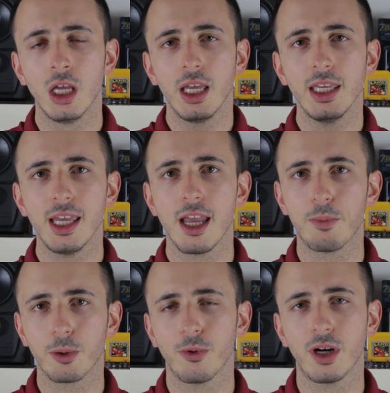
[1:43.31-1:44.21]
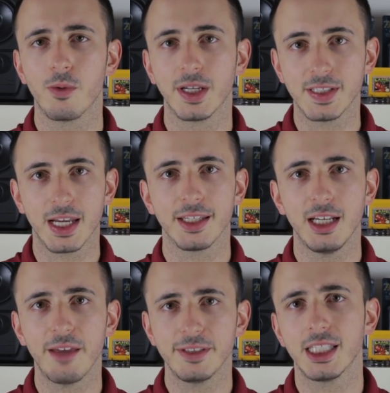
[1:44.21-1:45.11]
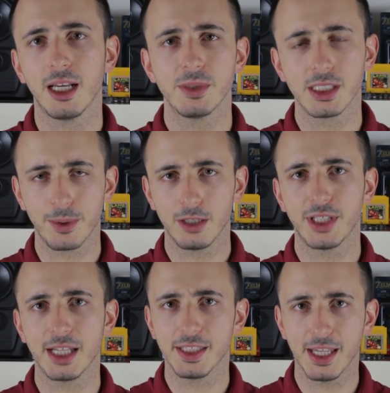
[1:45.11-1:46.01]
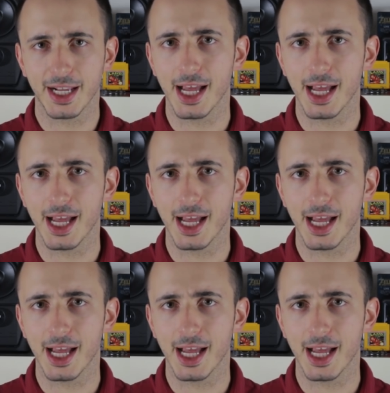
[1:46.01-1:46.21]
EA proporrà una serie di live streams per gli utenti da